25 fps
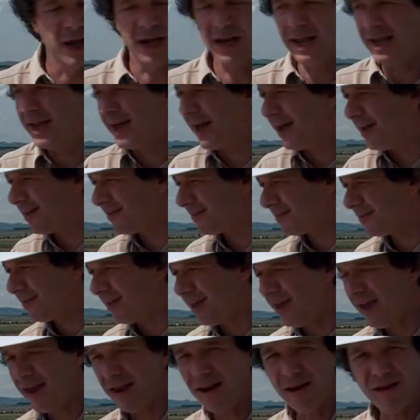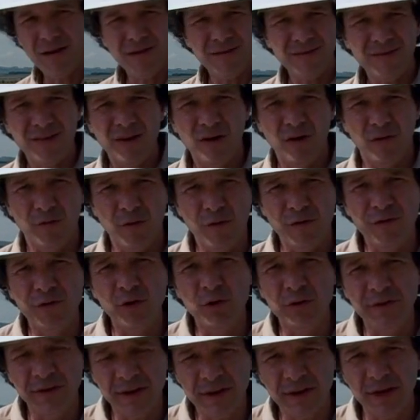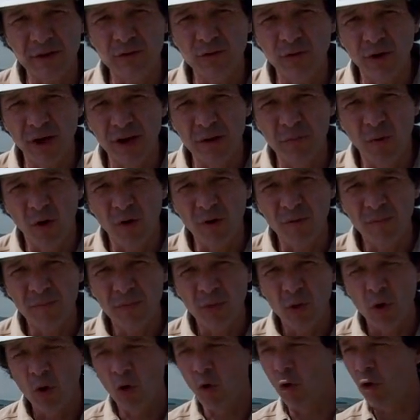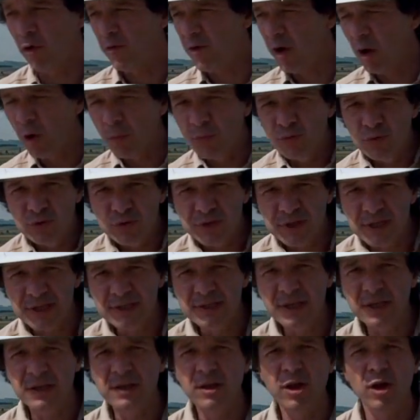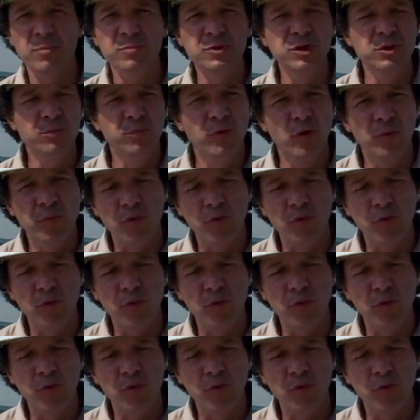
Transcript: Les graisses, elles, vont flotter naturellement on va en plus les aider un petit peu